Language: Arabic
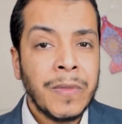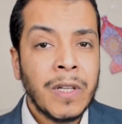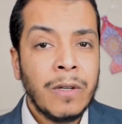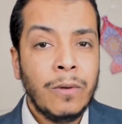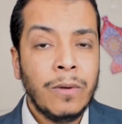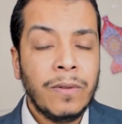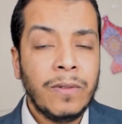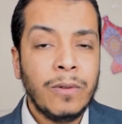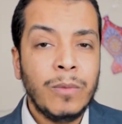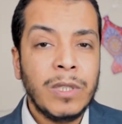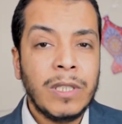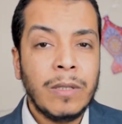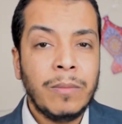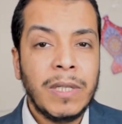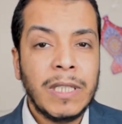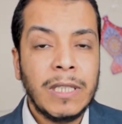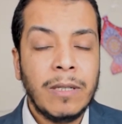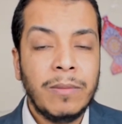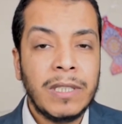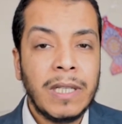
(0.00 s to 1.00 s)
جرثومة
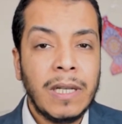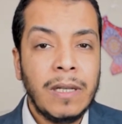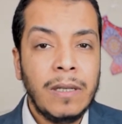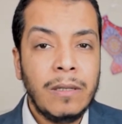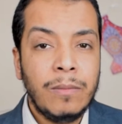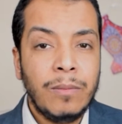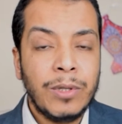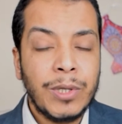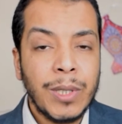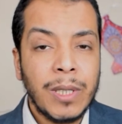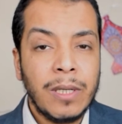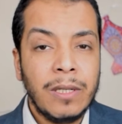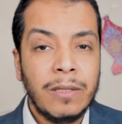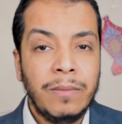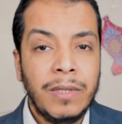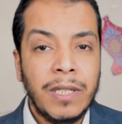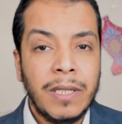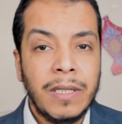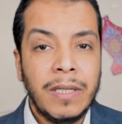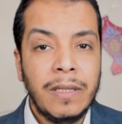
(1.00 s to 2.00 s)
المعدة بتقلل بشكل
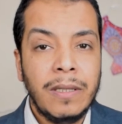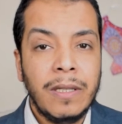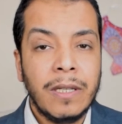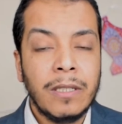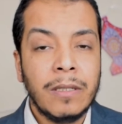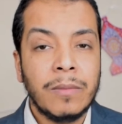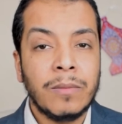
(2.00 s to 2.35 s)
كبير جدا